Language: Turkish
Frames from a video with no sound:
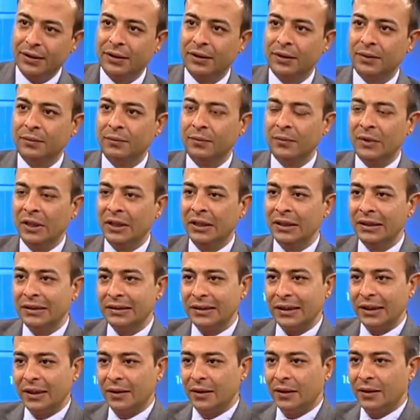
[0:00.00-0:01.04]
e,
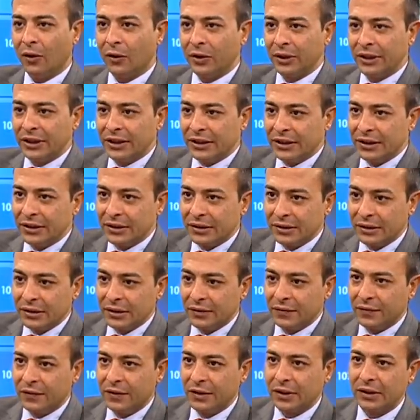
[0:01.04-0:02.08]
liseyi 12.
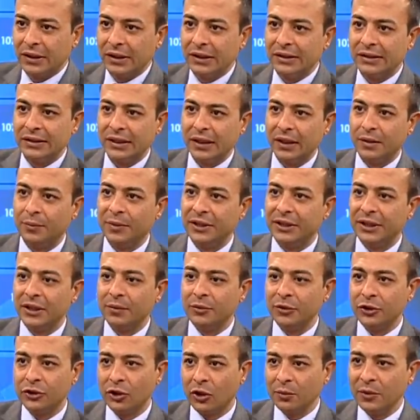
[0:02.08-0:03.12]
sınıflık liseyi
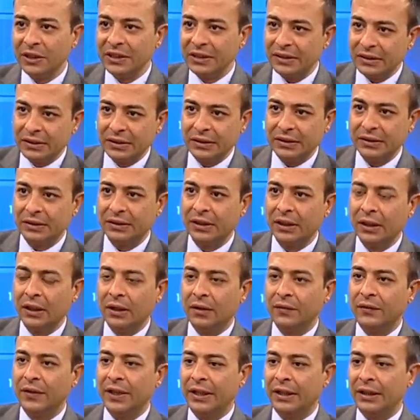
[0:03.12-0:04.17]
bitirmiş olmalısınız
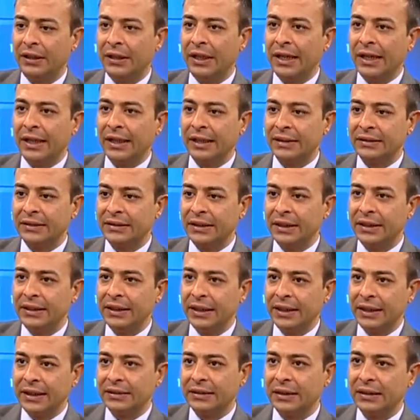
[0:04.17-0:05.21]
ve LGS,
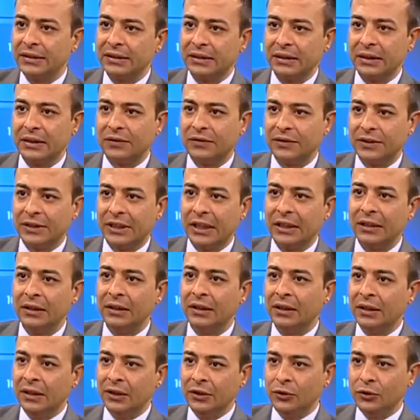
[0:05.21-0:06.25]
YGS sınavından
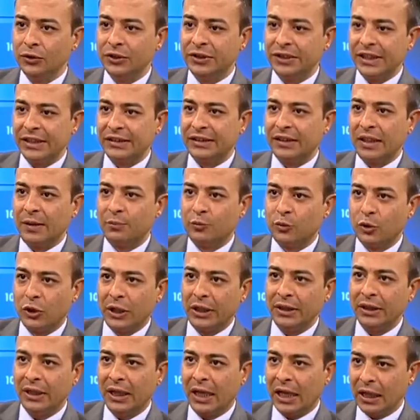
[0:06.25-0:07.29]
180
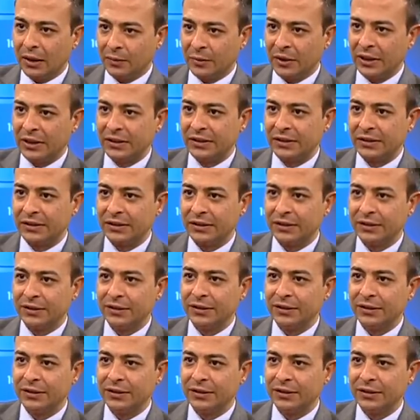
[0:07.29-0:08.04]
puan almalısınız